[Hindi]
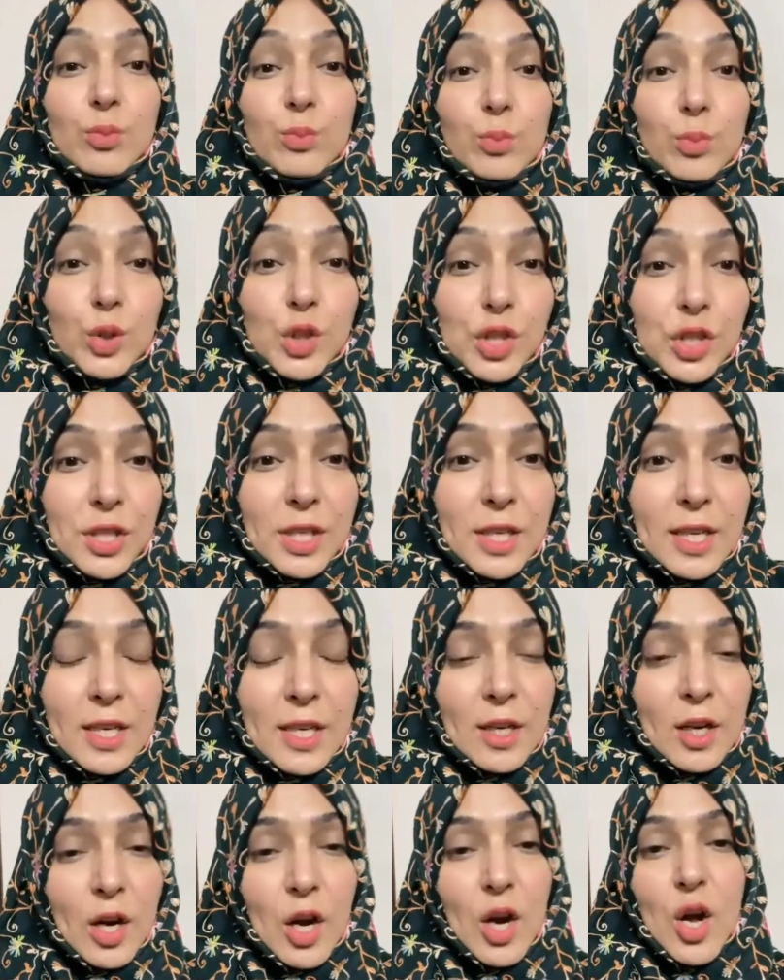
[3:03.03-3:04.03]

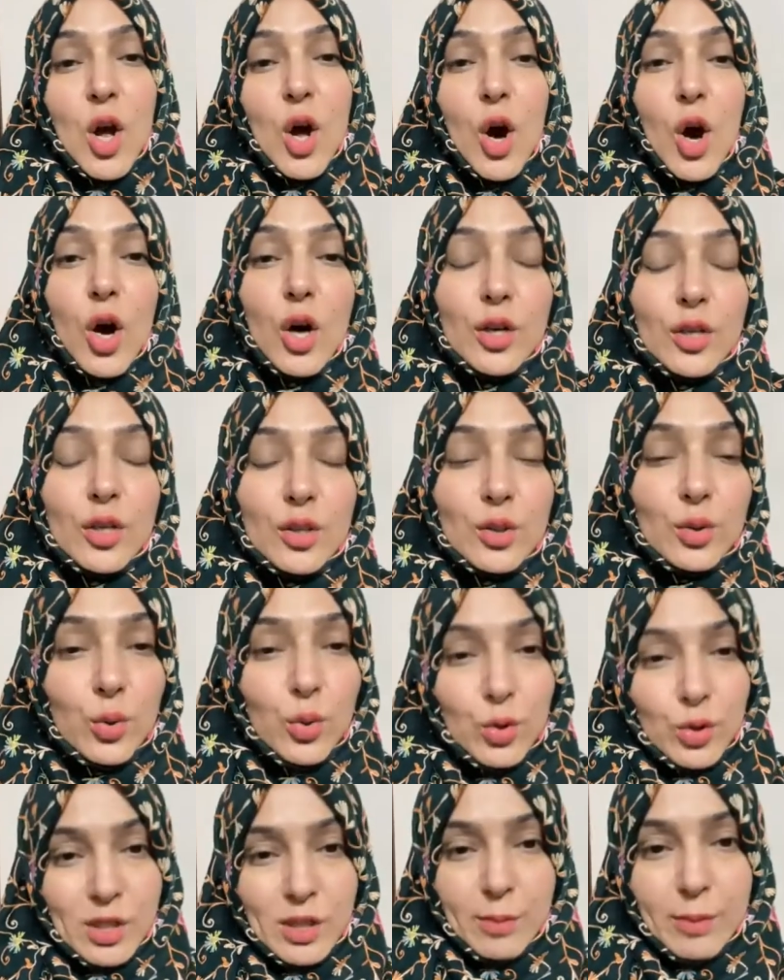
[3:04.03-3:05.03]
मुशीर और
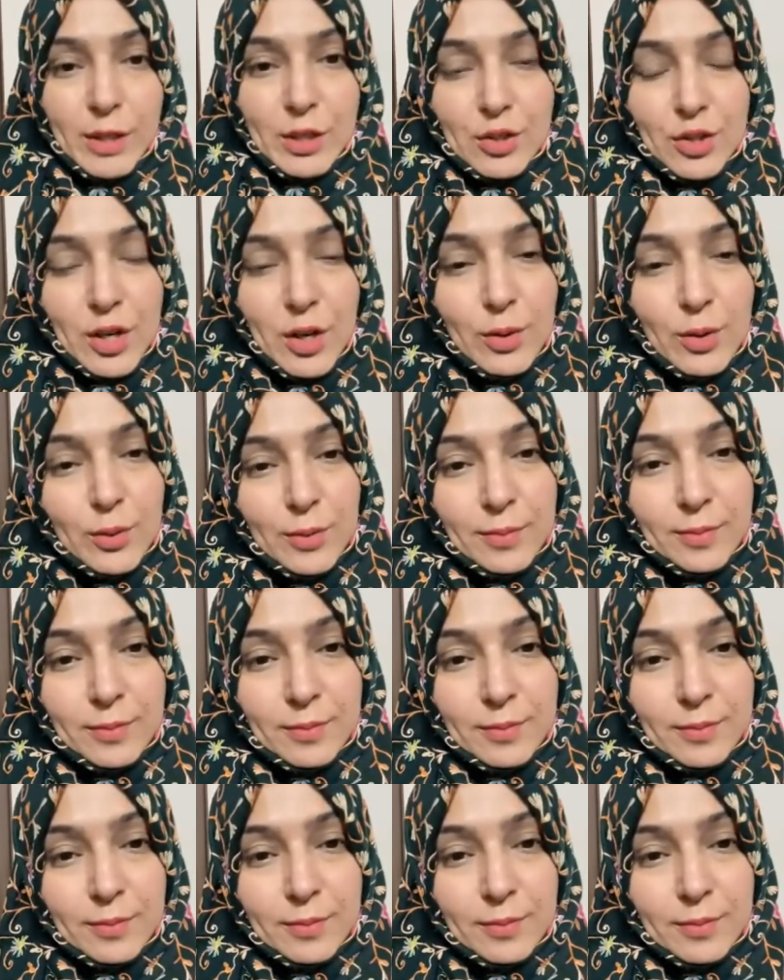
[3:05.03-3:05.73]
दोस्त बन जाओ